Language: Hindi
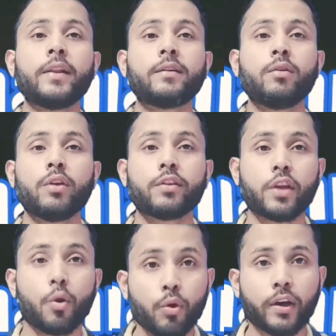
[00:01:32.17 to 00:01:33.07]
बिल्कुल
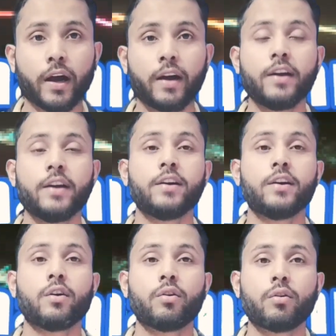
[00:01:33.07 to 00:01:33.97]
इसके उल्टा
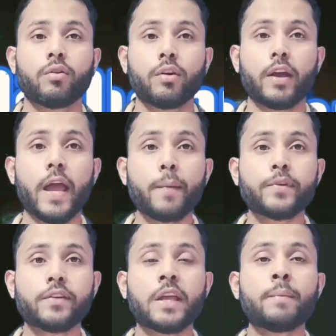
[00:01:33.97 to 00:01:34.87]
ऐप
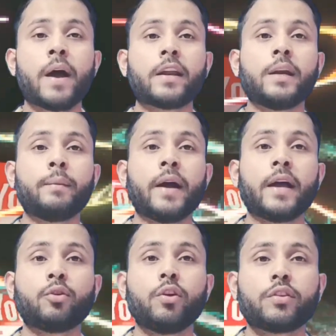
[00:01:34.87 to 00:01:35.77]
जैसे ही मार्केट में आया